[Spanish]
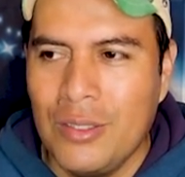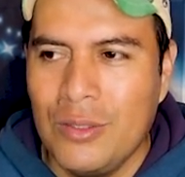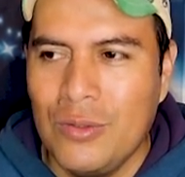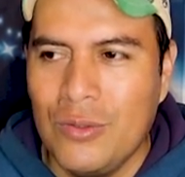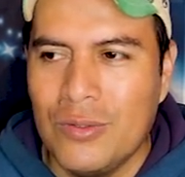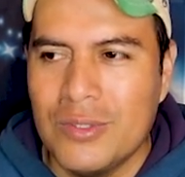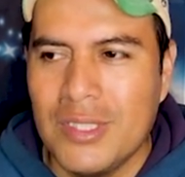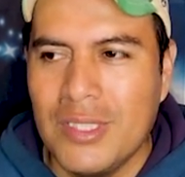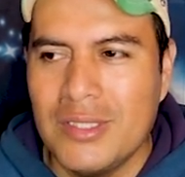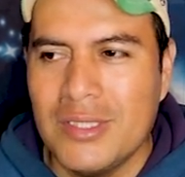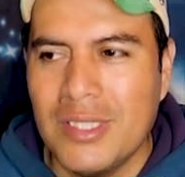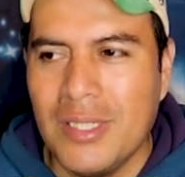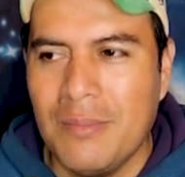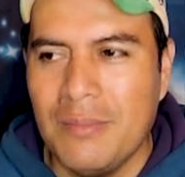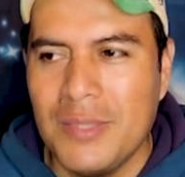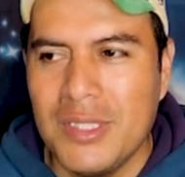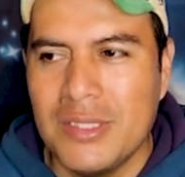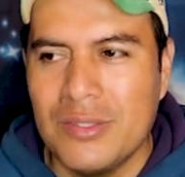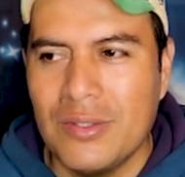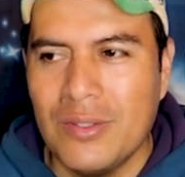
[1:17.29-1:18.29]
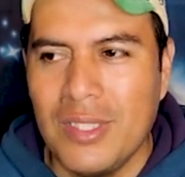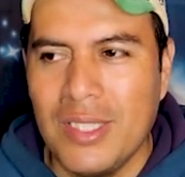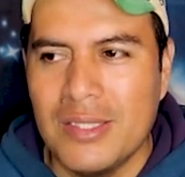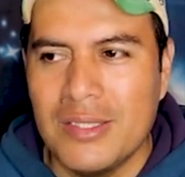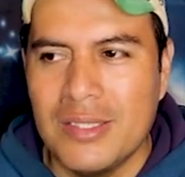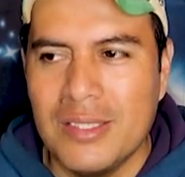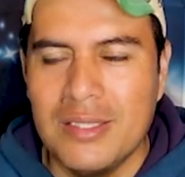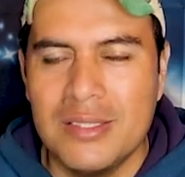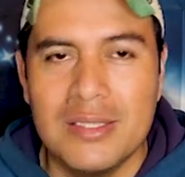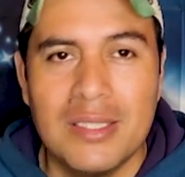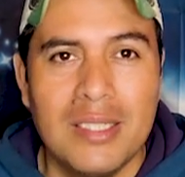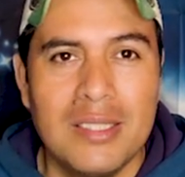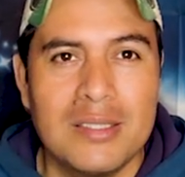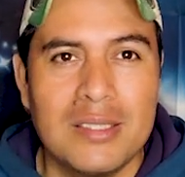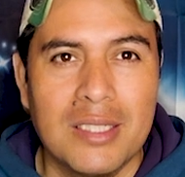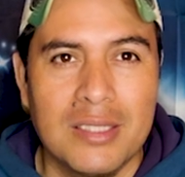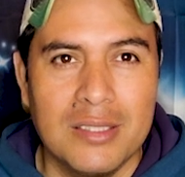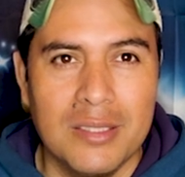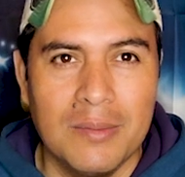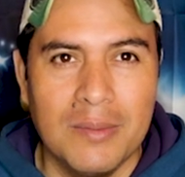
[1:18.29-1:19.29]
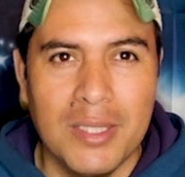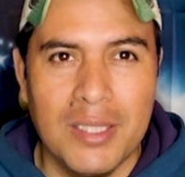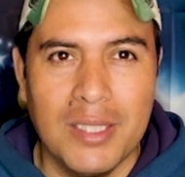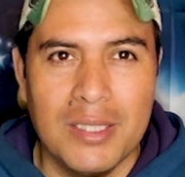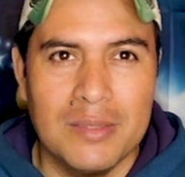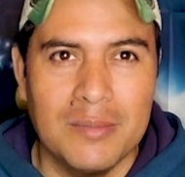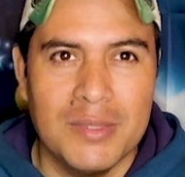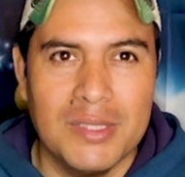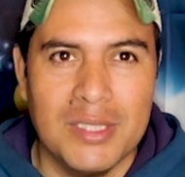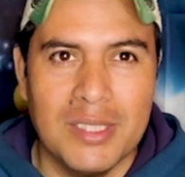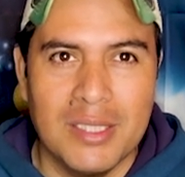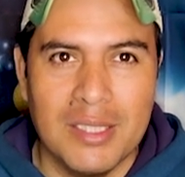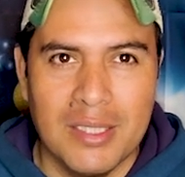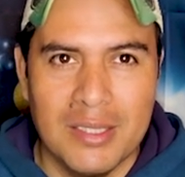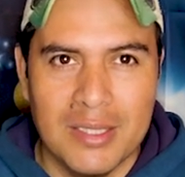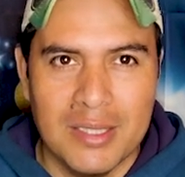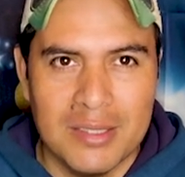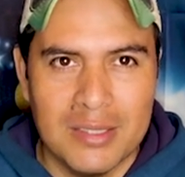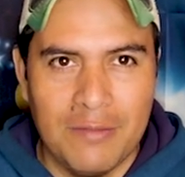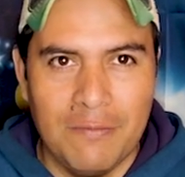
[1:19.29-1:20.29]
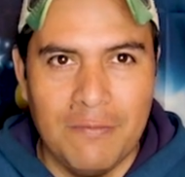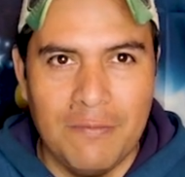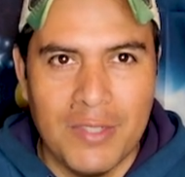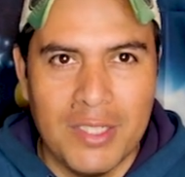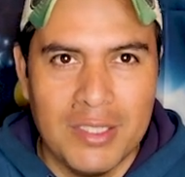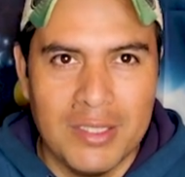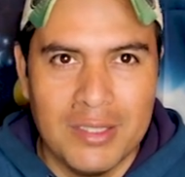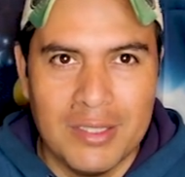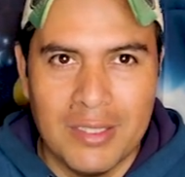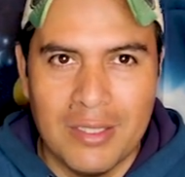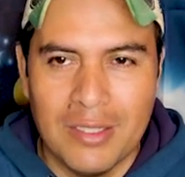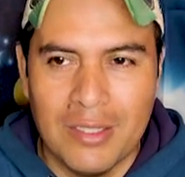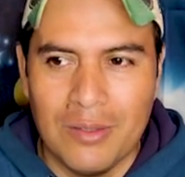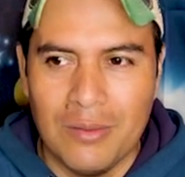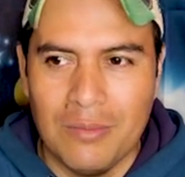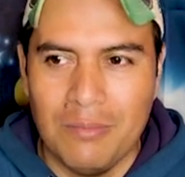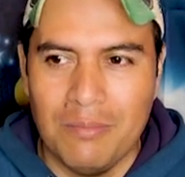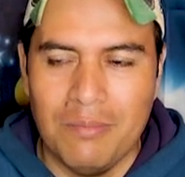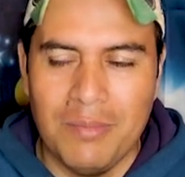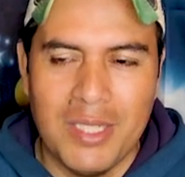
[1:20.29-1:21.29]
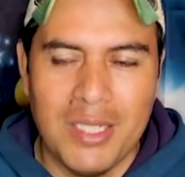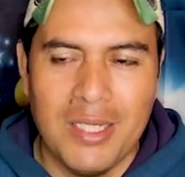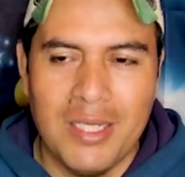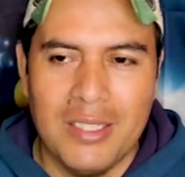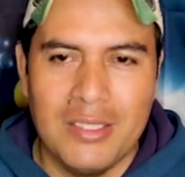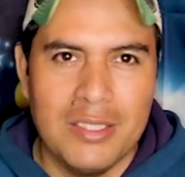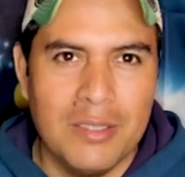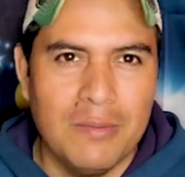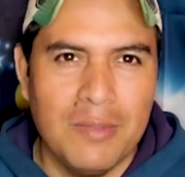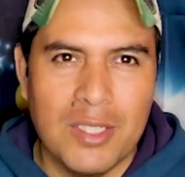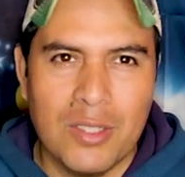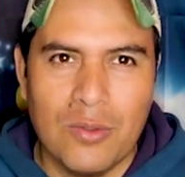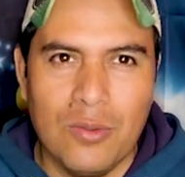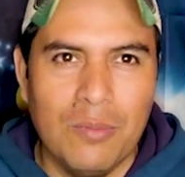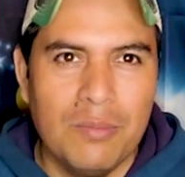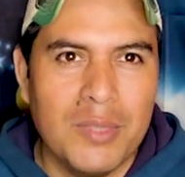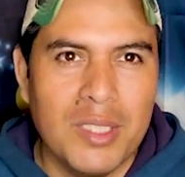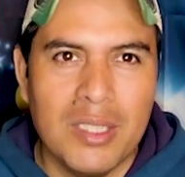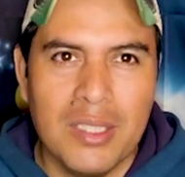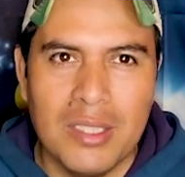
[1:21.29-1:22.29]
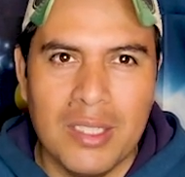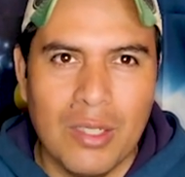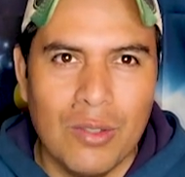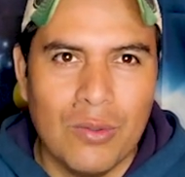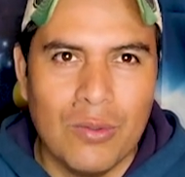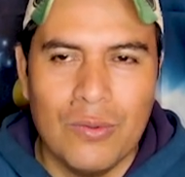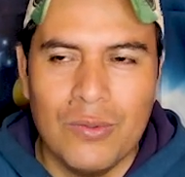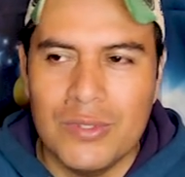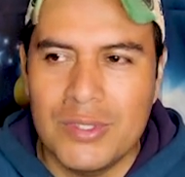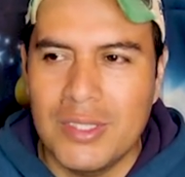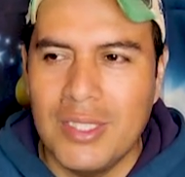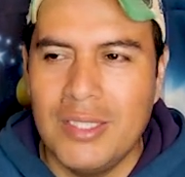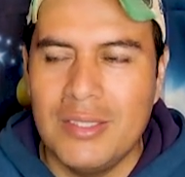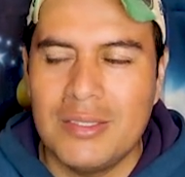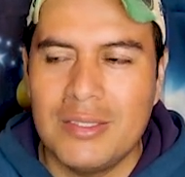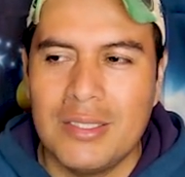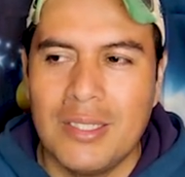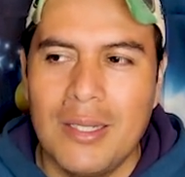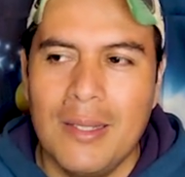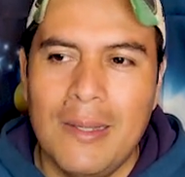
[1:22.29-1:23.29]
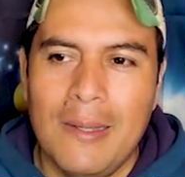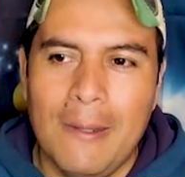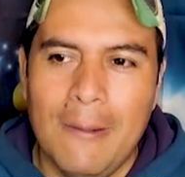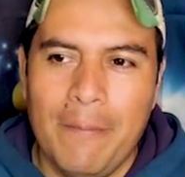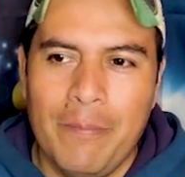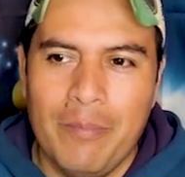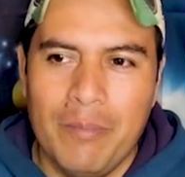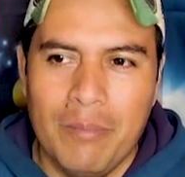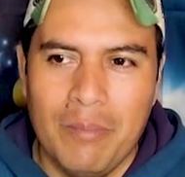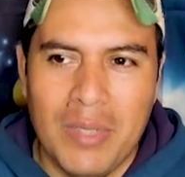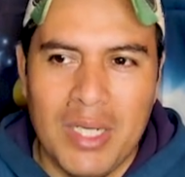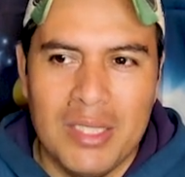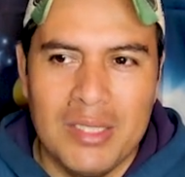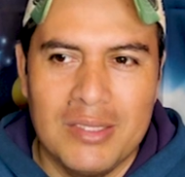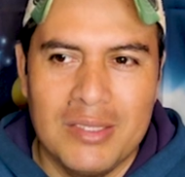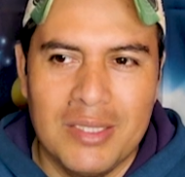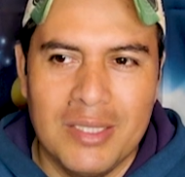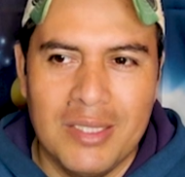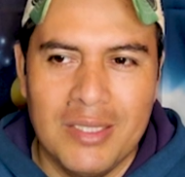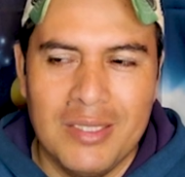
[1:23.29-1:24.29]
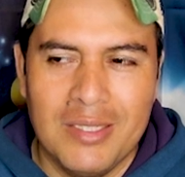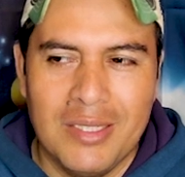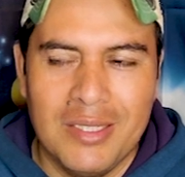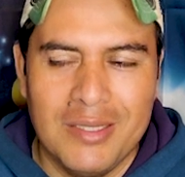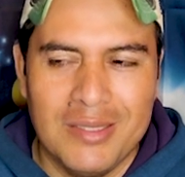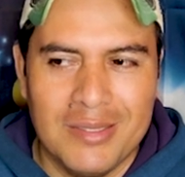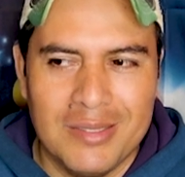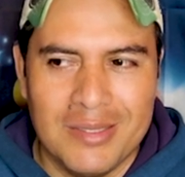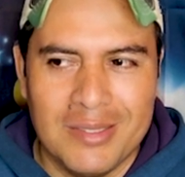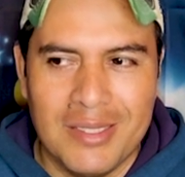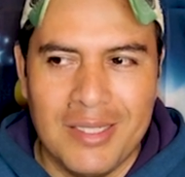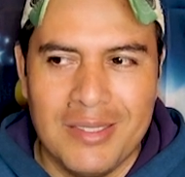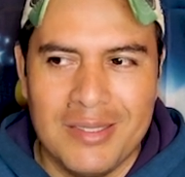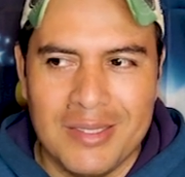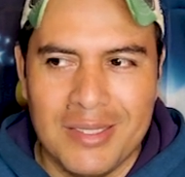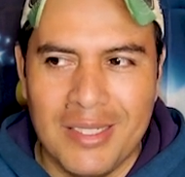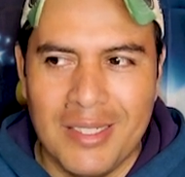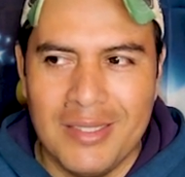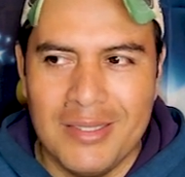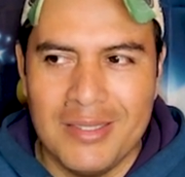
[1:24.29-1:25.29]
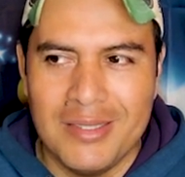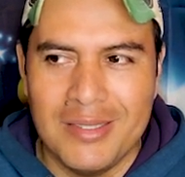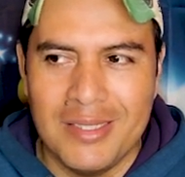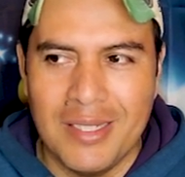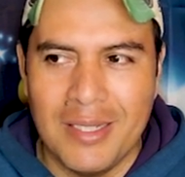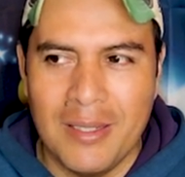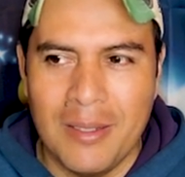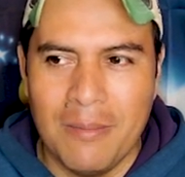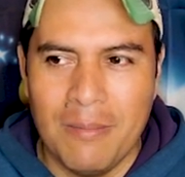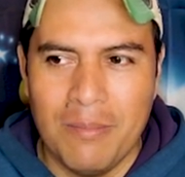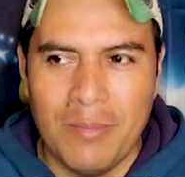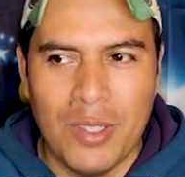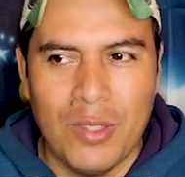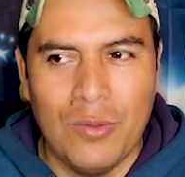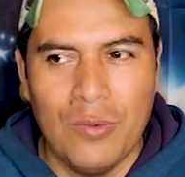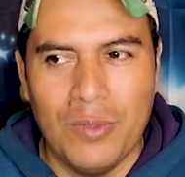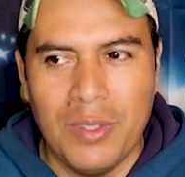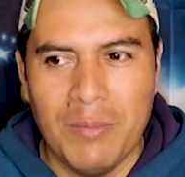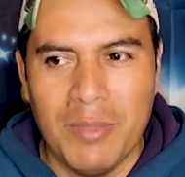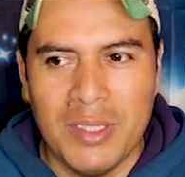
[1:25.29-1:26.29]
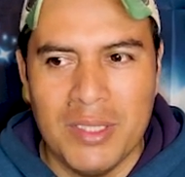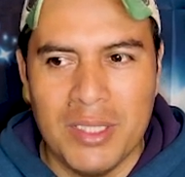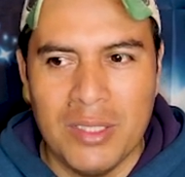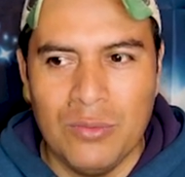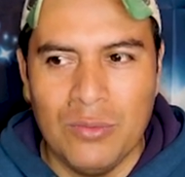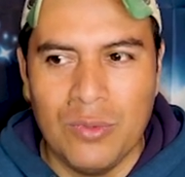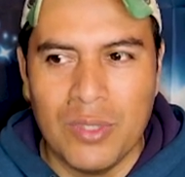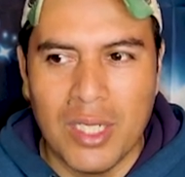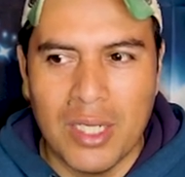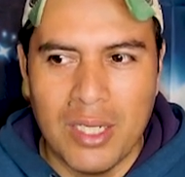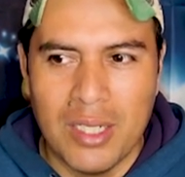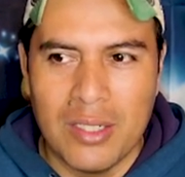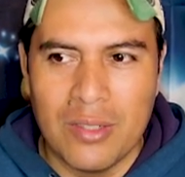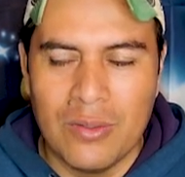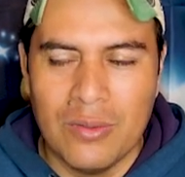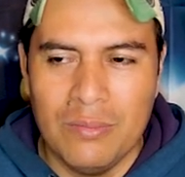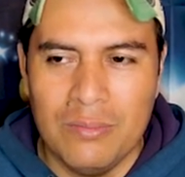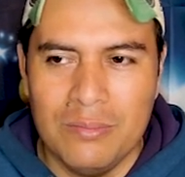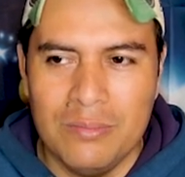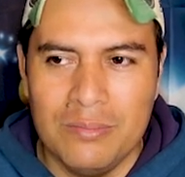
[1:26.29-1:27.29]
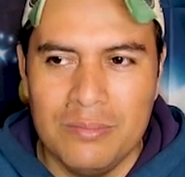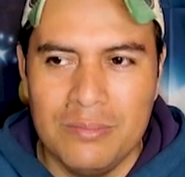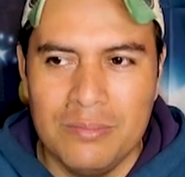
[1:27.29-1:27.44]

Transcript: No sé si han visto las cestas que llevan las bicicletas enfrente para llevar comida o cosas. Parecen cestas, pero obviamente en un carro.